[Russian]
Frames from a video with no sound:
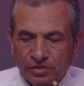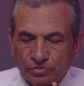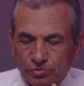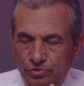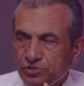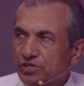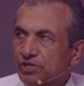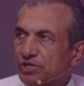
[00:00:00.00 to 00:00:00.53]

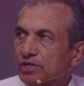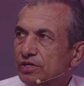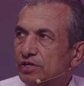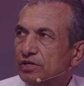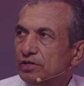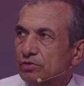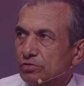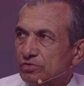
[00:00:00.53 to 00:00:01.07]

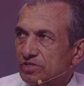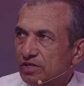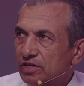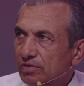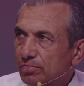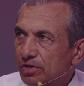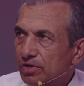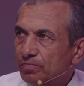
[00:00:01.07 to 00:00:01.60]
разрушение
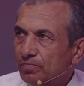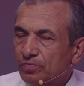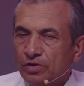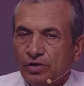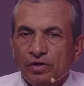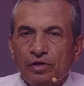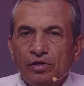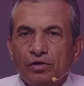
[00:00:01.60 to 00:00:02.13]
Иерусалима,
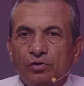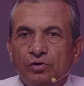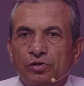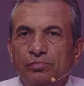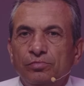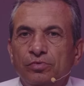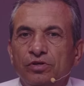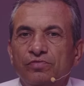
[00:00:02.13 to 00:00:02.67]

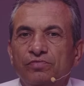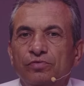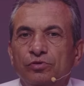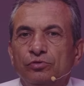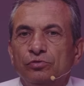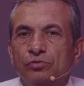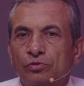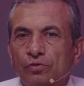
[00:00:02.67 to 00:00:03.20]
Он имел
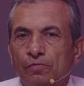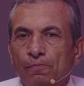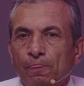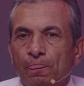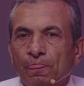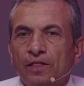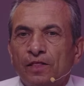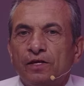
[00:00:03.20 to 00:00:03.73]
в
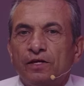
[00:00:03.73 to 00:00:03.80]
виду